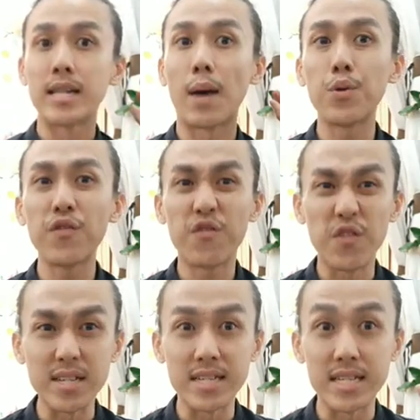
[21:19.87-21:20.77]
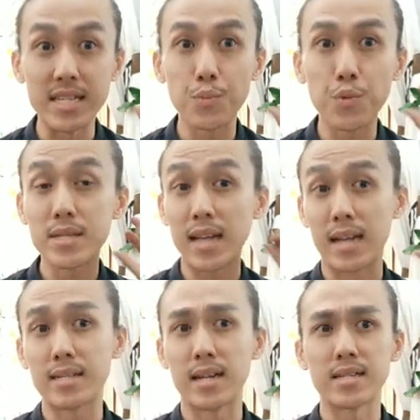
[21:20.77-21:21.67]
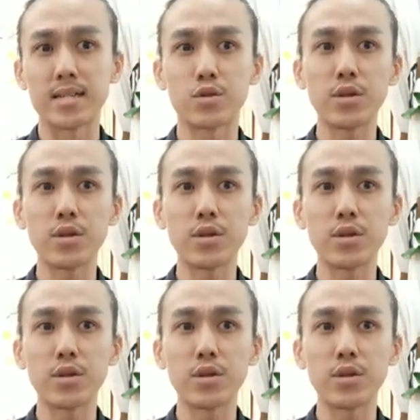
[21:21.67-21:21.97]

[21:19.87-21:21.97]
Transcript: 它不会飞机，不会闪闪这样子，